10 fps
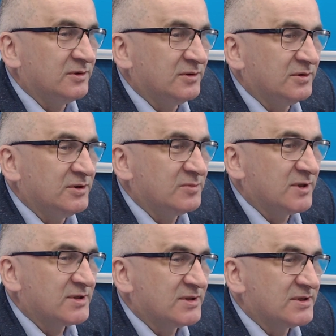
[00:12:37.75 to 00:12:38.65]
liczbę
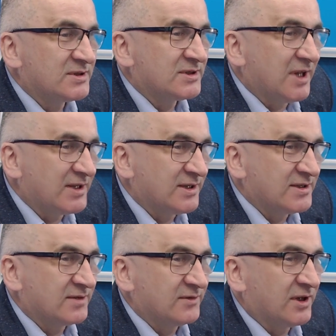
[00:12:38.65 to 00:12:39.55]
zleceń
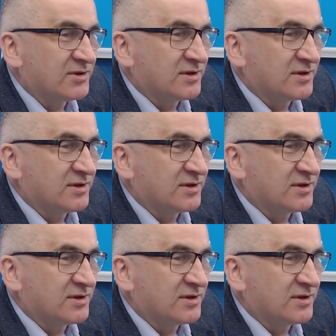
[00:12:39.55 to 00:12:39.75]
zewnętrznych.